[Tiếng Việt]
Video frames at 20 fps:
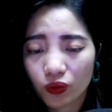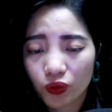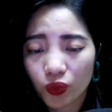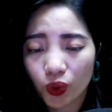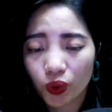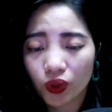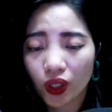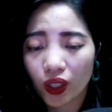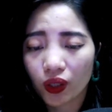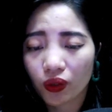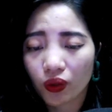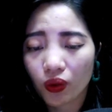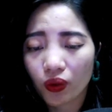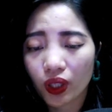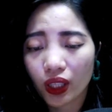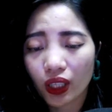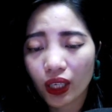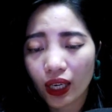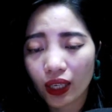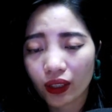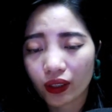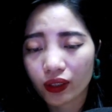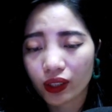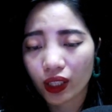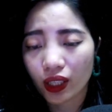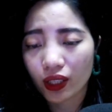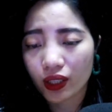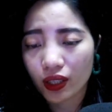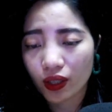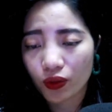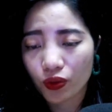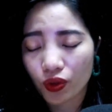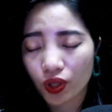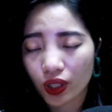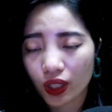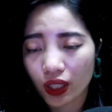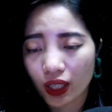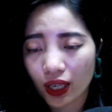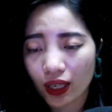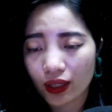Vũ Thần cố ý làng tránh sang
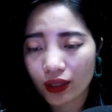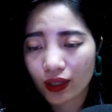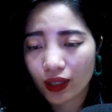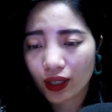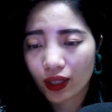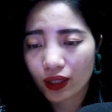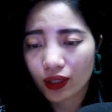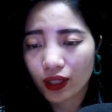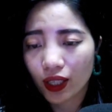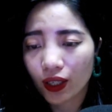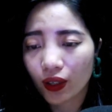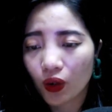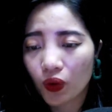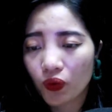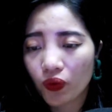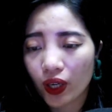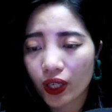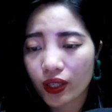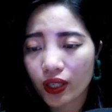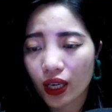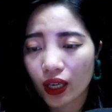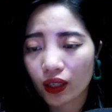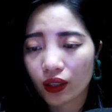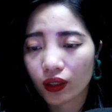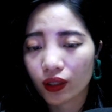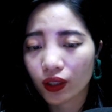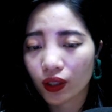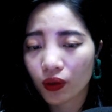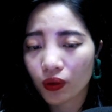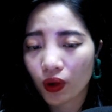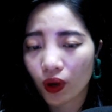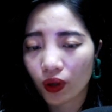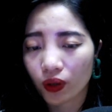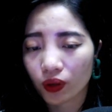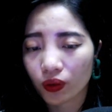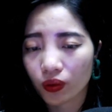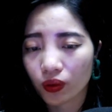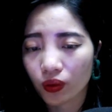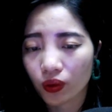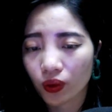chuyện khác để không phải trả lời câu hỏi
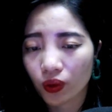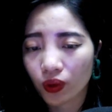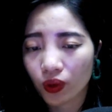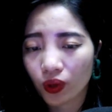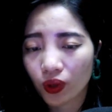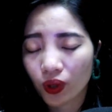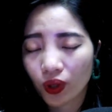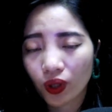của cô.